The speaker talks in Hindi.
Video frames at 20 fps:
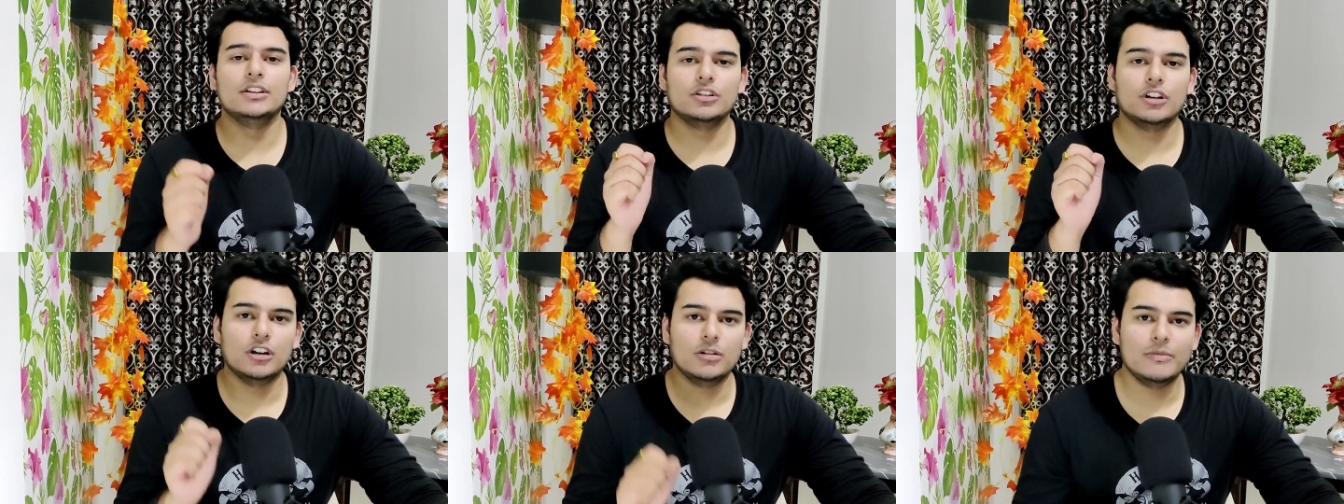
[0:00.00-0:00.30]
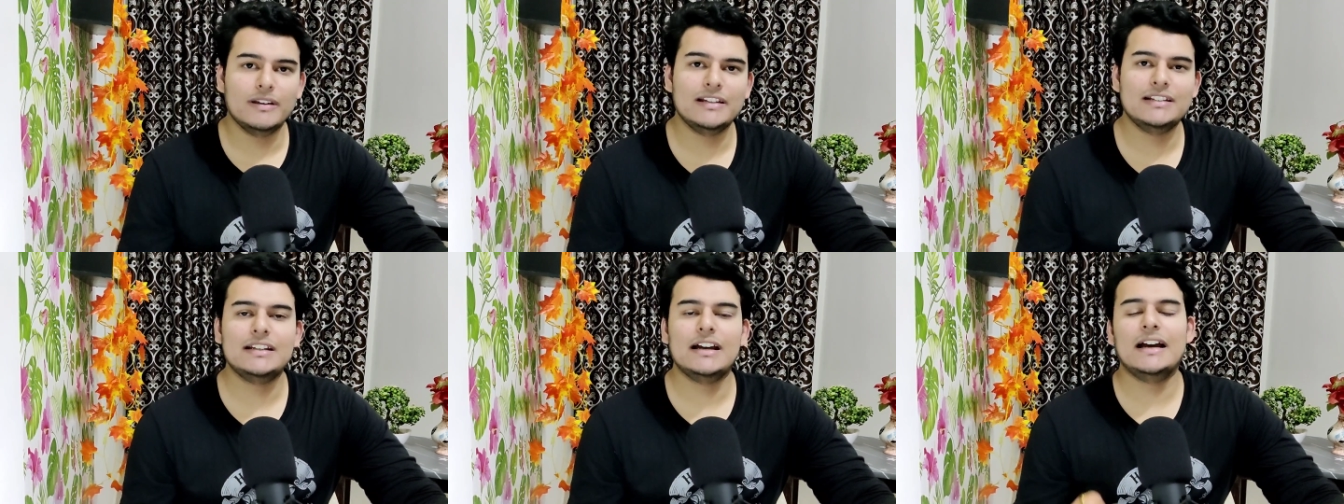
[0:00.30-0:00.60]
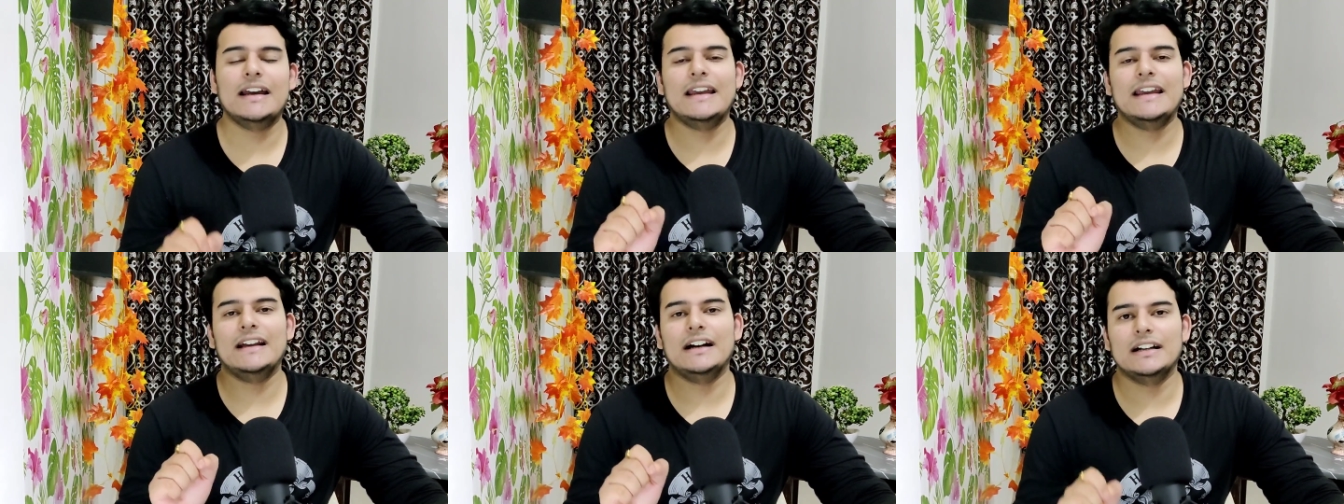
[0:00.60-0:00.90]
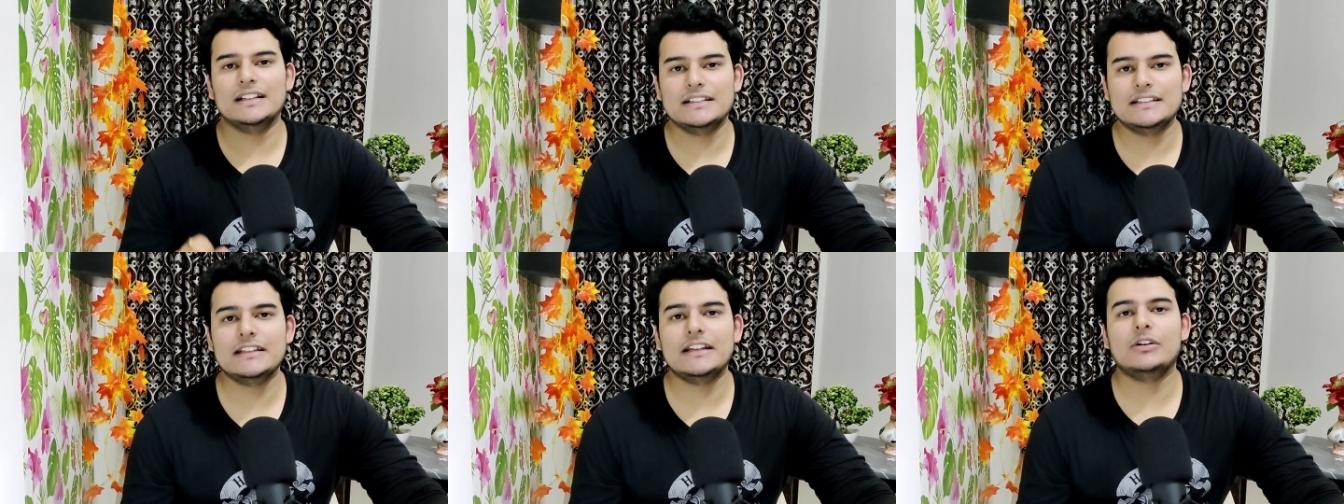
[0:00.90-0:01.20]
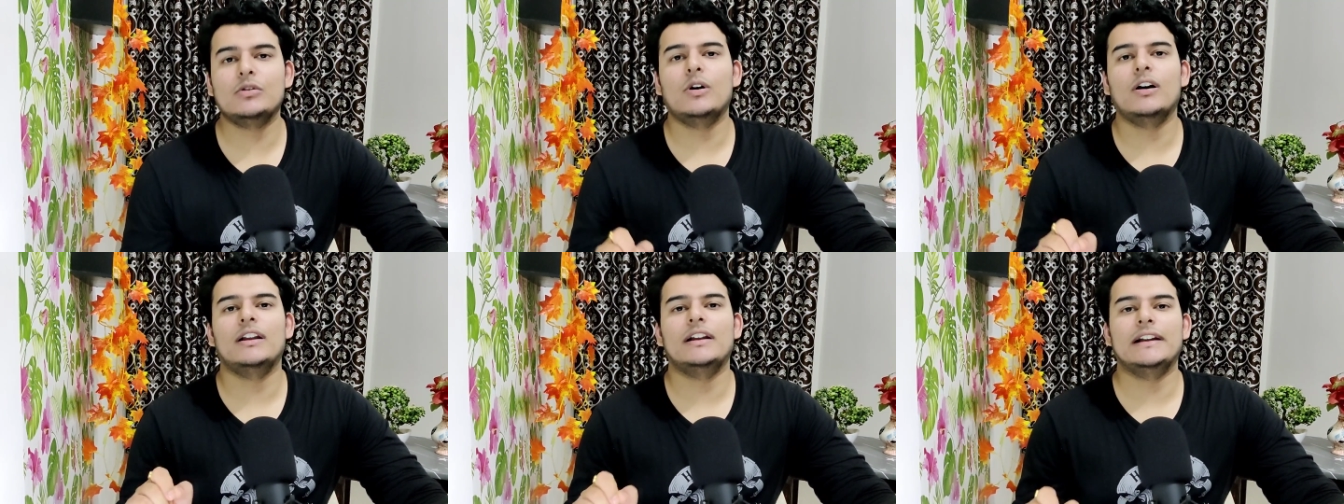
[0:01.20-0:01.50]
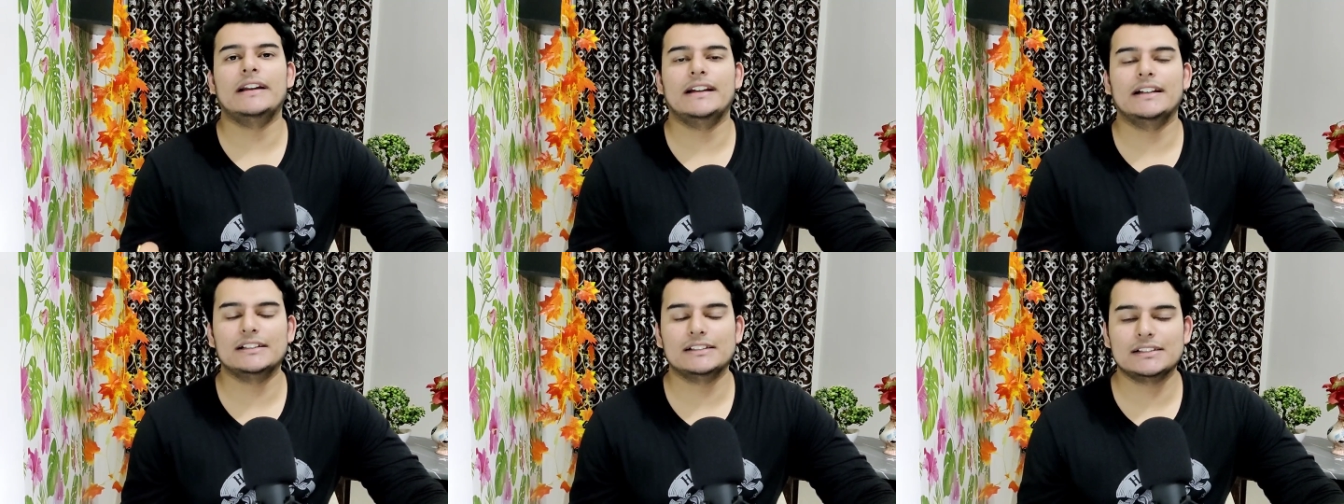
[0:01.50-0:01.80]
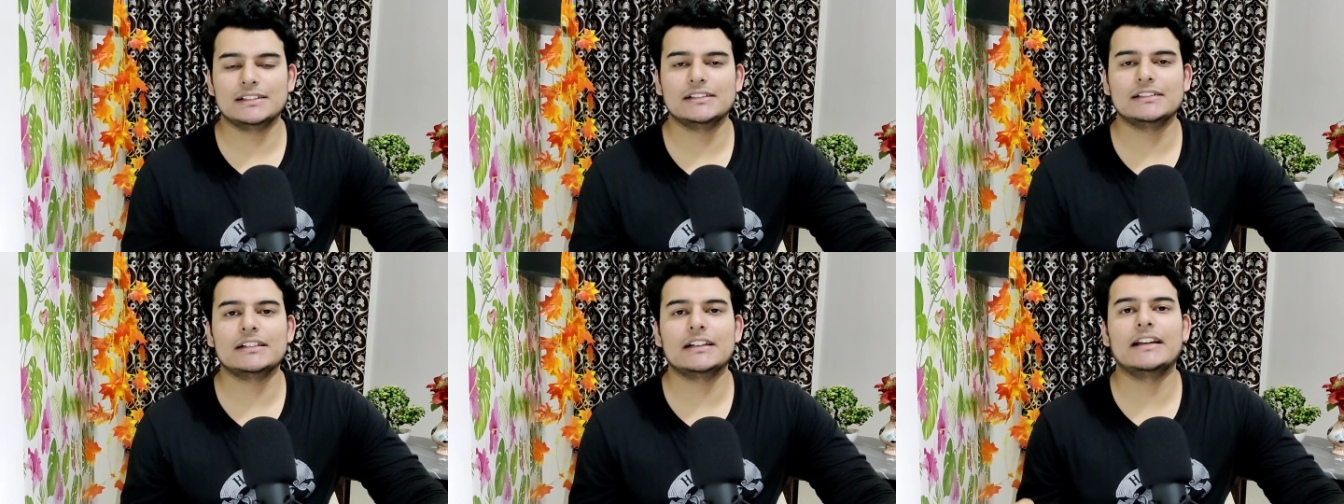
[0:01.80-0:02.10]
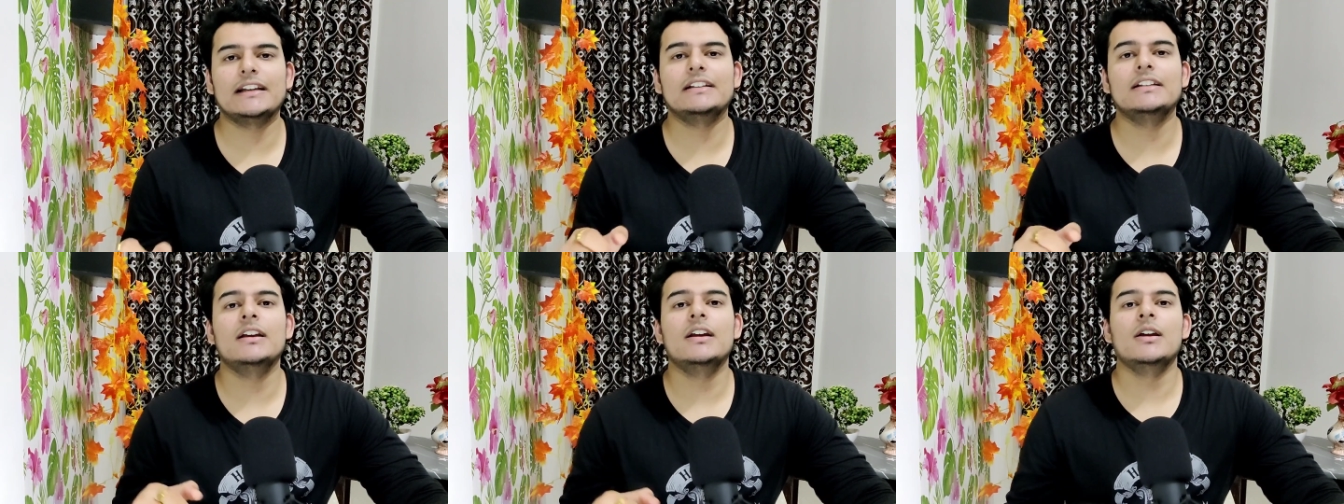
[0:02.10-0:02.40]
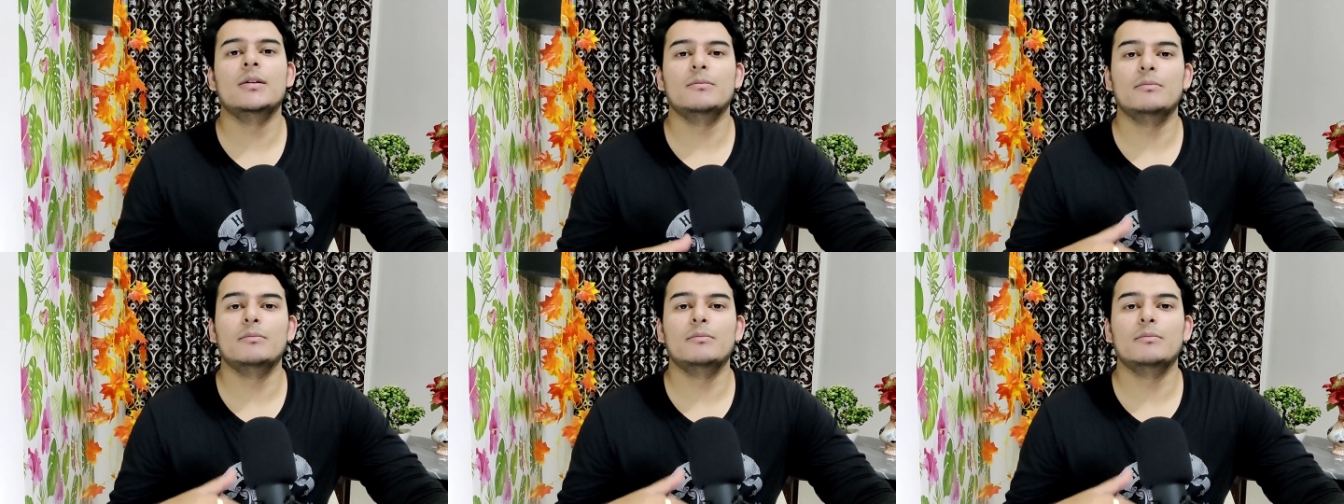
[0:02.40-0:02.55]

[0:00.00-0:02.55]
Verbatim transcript: तो हमेशा एक अच्छी क्वालिटी का सनस्क्रीन